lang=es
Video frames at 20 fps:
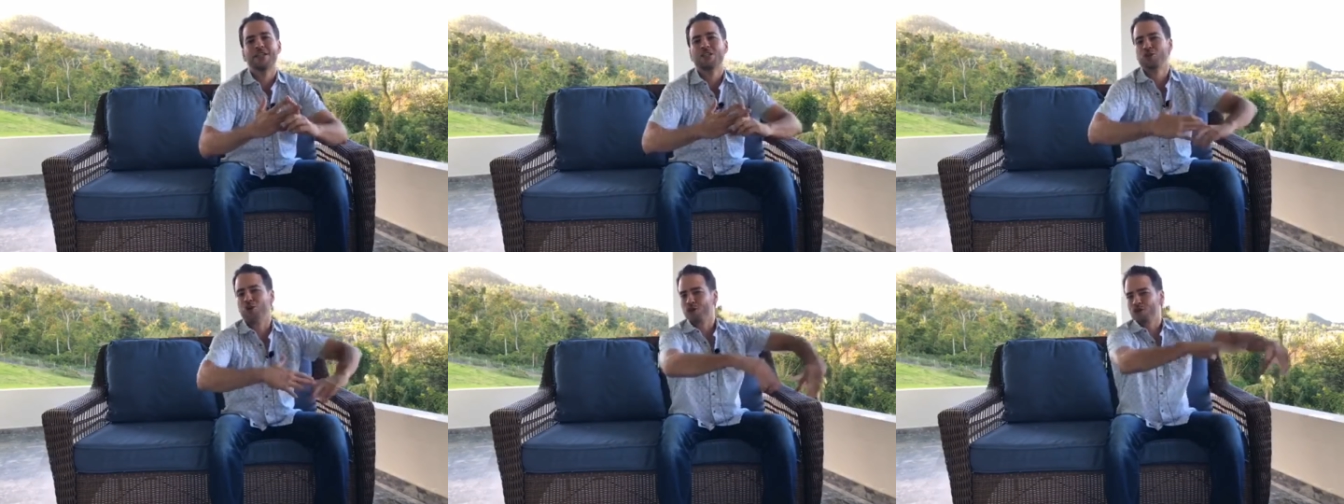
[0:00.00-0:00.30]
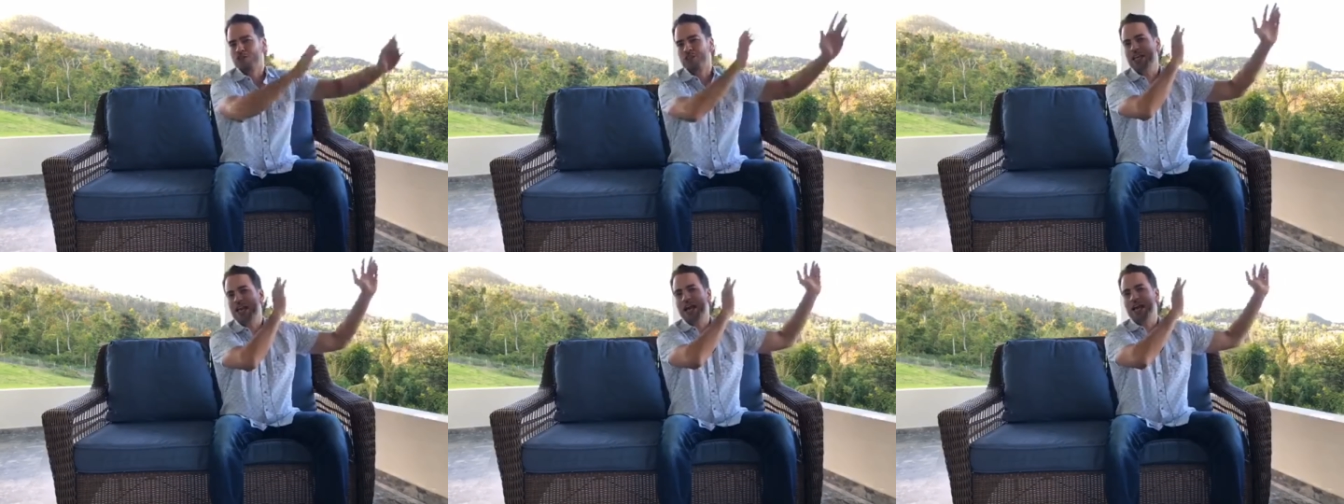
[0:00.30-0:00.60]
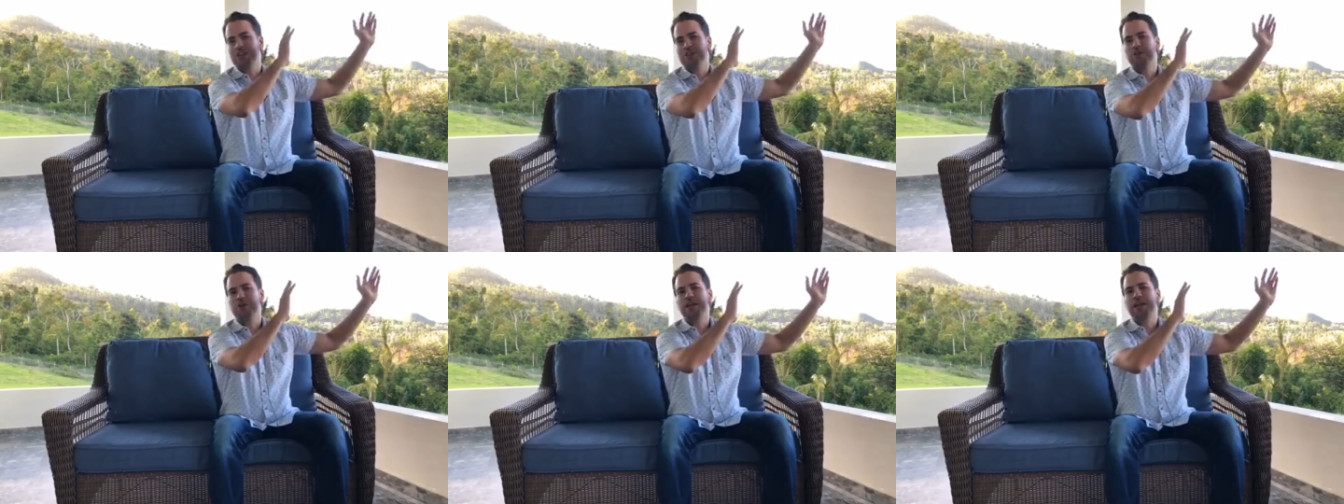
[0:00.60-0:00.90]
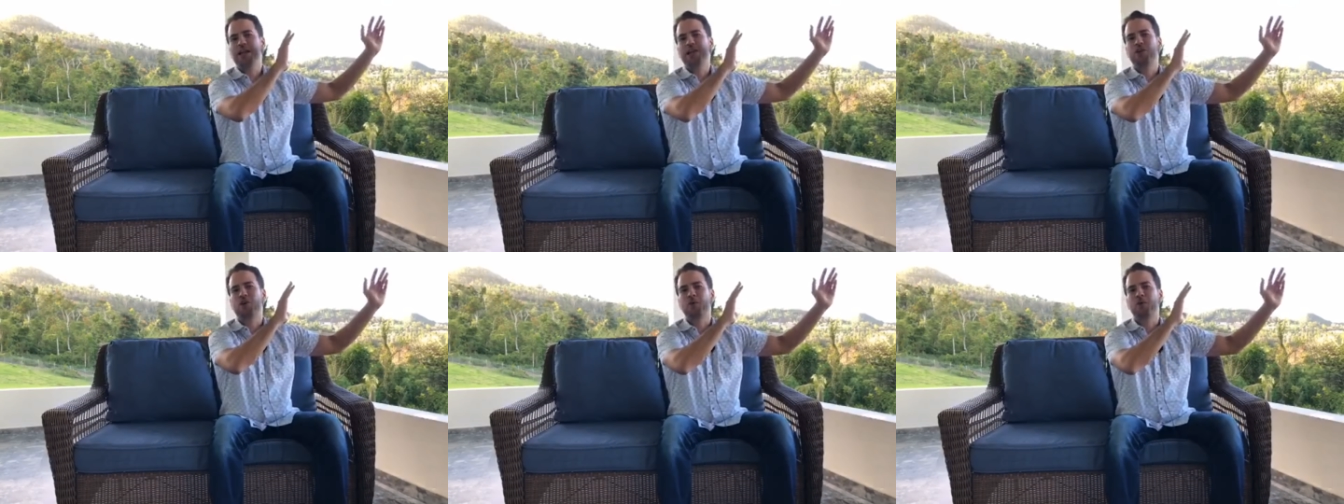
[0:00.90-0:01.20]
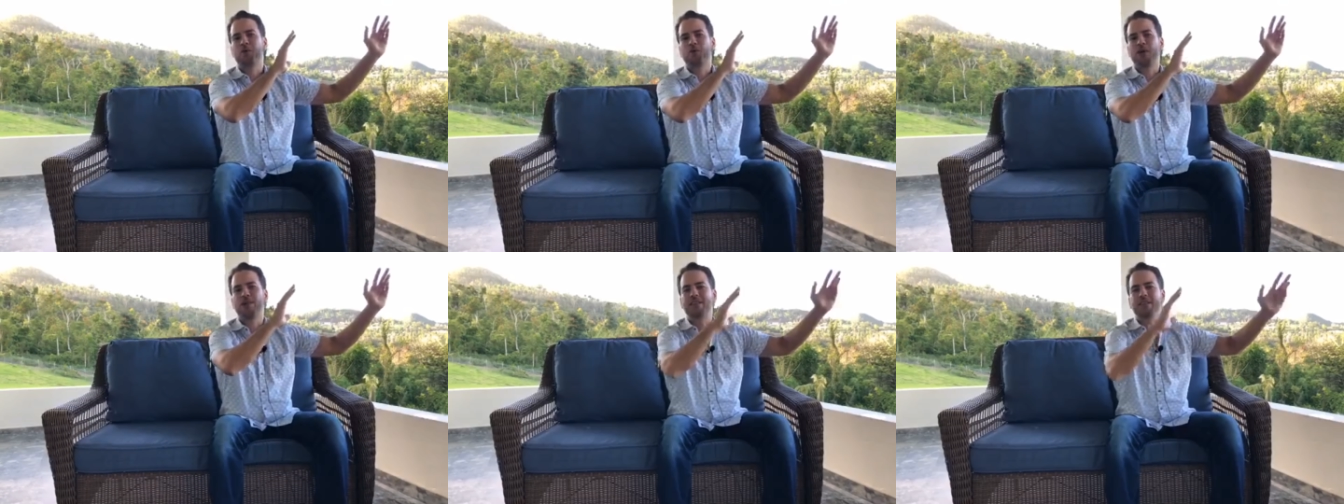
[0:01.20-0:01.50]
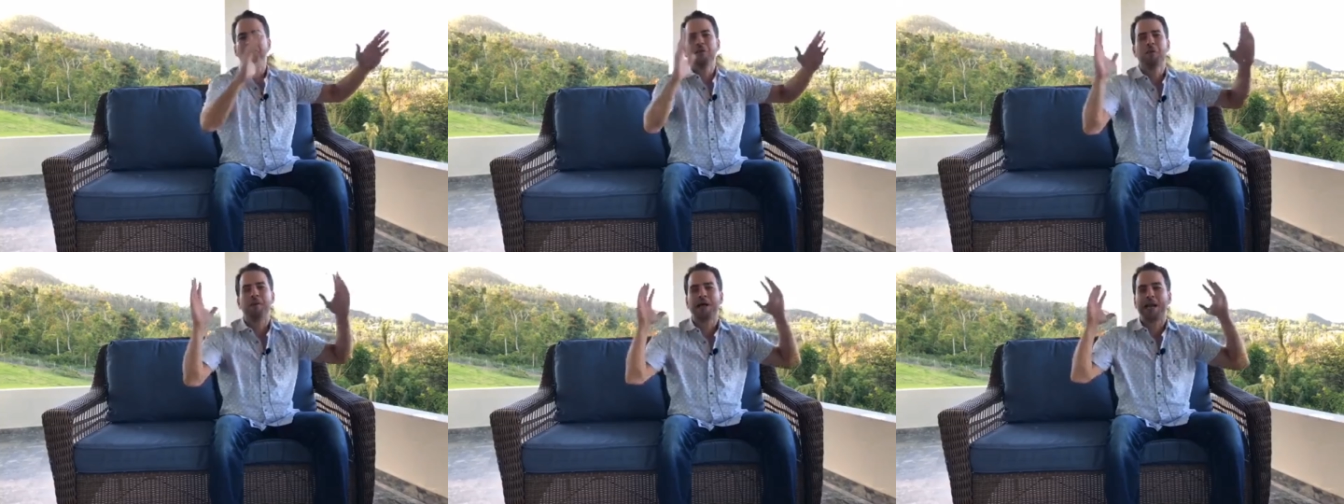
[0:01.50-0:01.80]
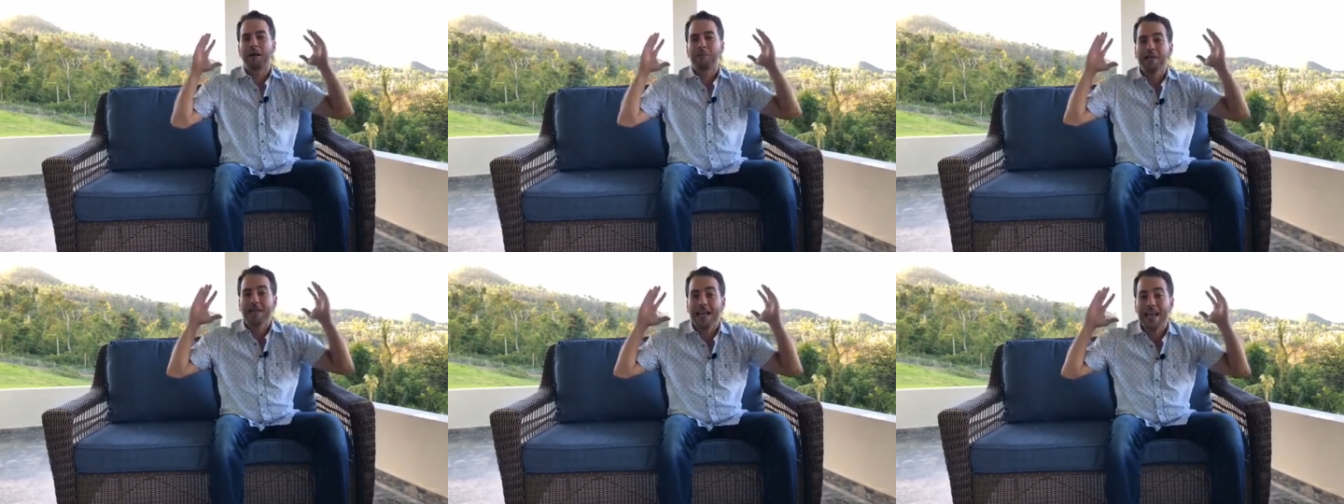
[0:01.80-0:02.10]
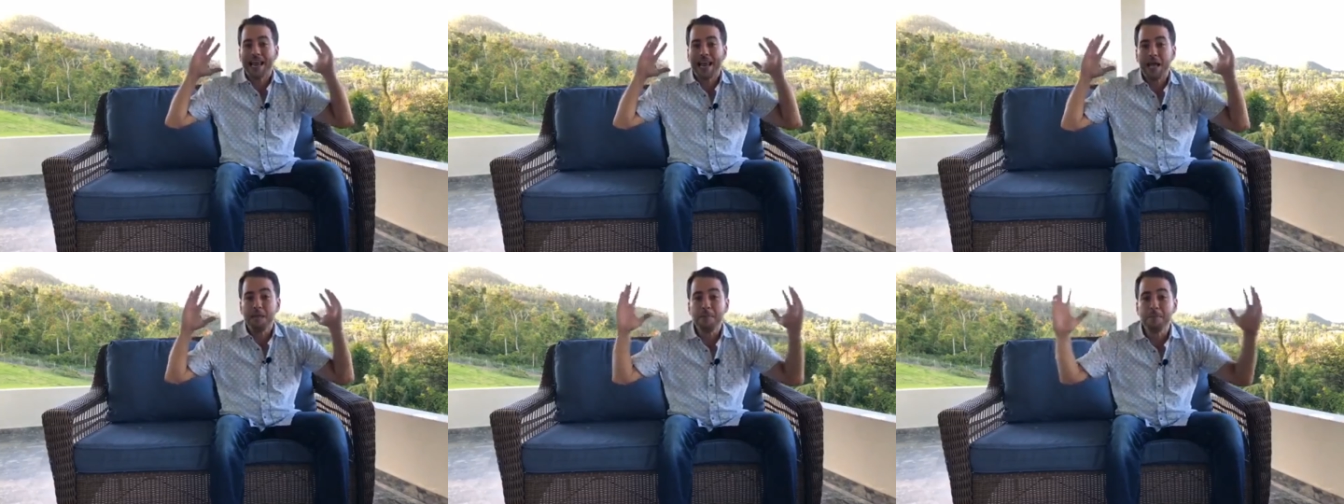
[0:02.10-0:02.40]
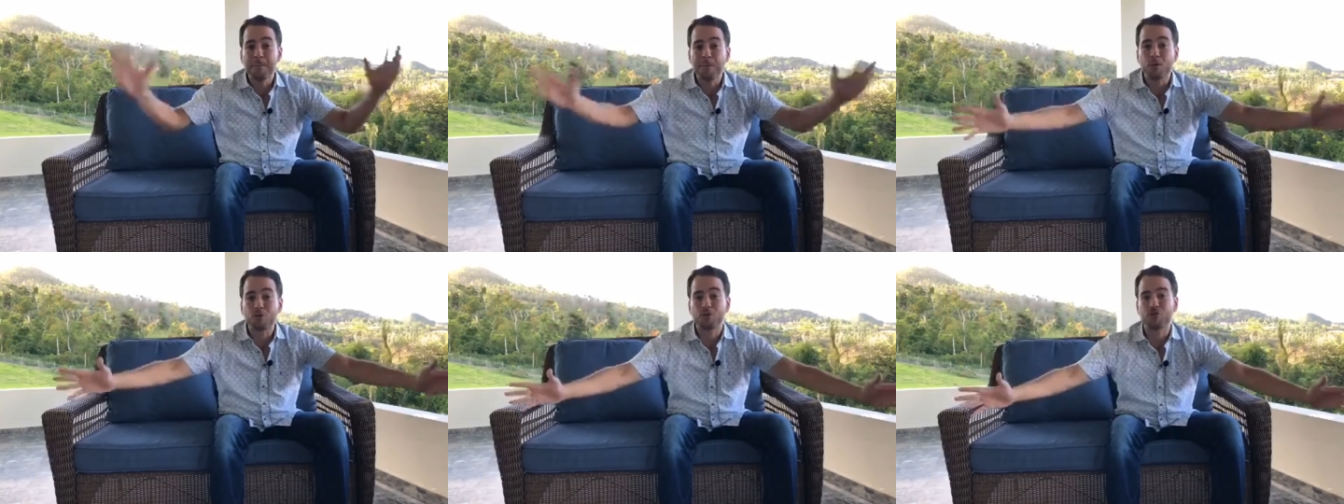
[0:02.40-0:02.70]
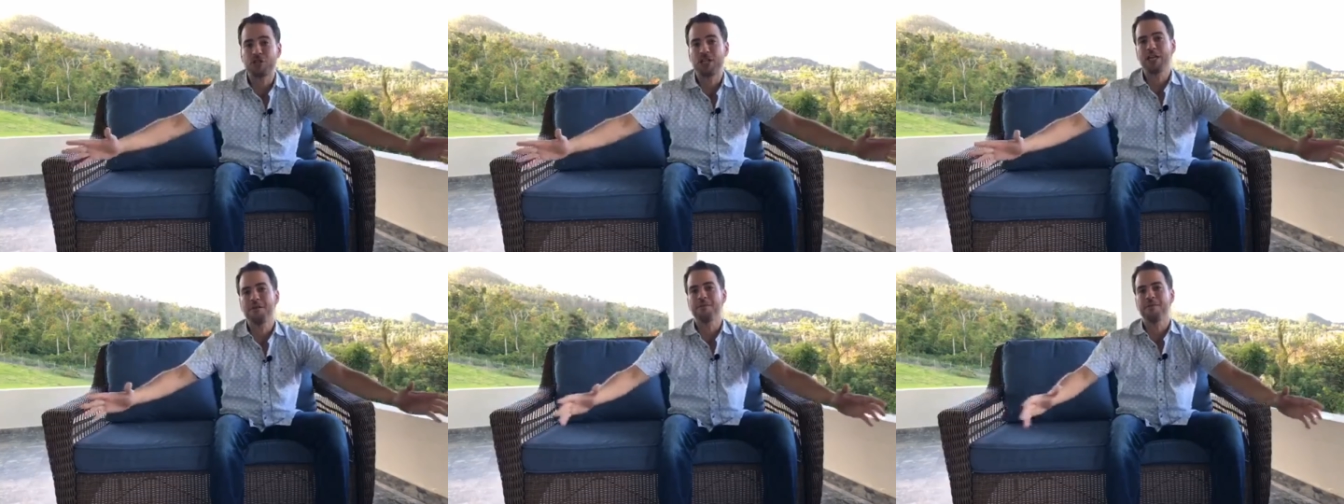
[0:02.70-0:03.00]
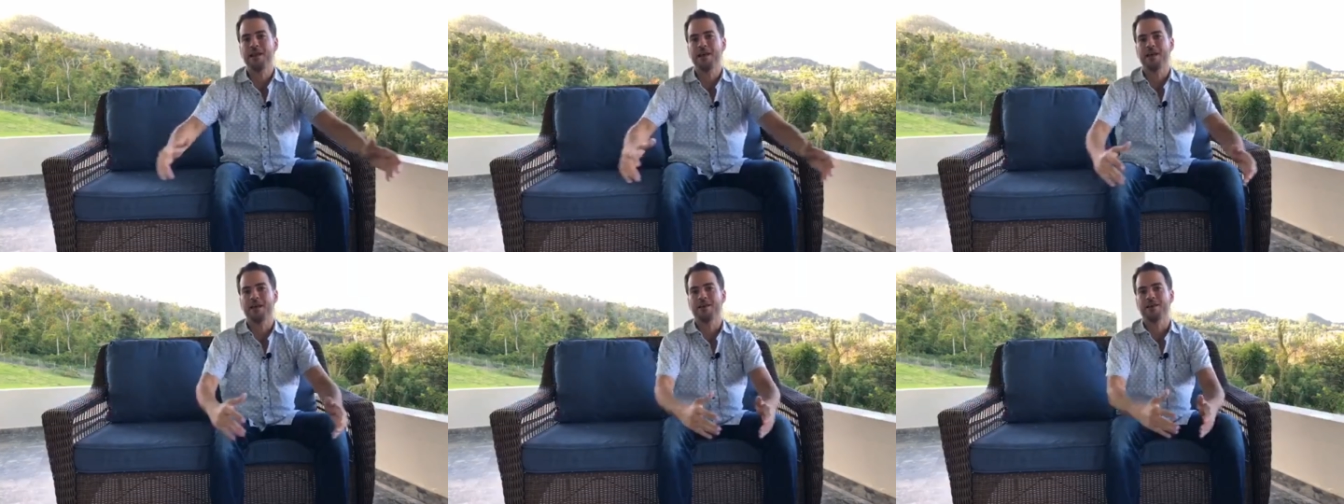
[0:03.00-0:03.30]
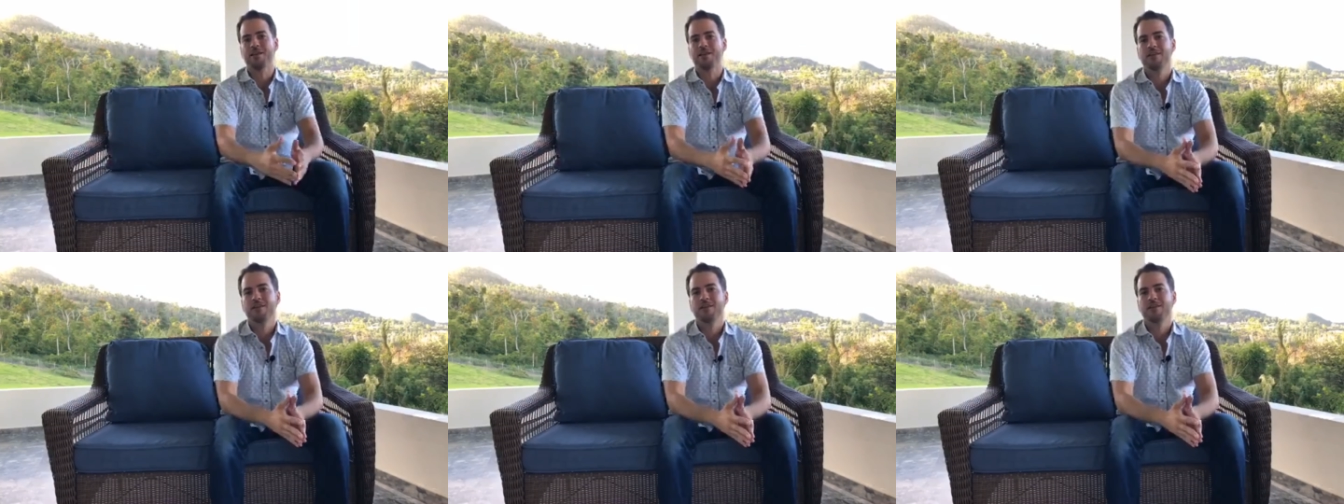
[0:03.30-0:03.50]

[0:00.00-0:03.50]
12 años en el corporativo, para mí era imposible.